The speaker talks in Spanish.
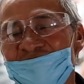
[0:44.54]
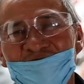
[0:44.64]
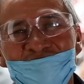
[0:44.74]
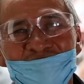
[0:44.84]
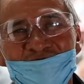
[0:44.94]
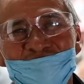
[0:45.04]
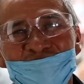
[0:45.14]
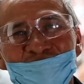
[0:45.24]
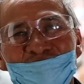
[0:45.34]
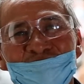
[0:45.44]
y ahora
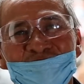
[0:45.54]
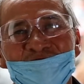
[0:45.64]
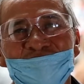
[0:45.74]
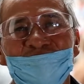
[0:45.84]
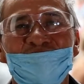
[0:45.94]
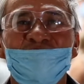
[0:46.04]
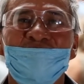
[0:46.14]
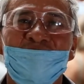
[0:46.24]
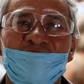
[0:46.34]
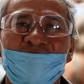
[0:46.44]
nuestro gobernador
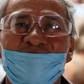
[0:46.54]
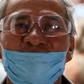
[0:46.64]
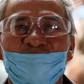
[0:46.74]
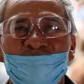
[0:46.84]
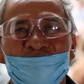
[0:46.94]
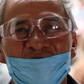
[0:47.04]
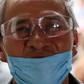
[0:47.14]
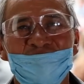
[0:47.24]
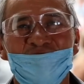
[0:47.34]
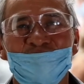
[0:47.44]

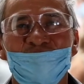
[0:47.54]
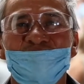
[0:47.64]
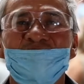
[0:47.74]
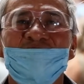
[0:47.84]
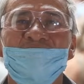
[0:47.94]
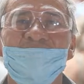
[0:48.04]
Miguel Barbosa.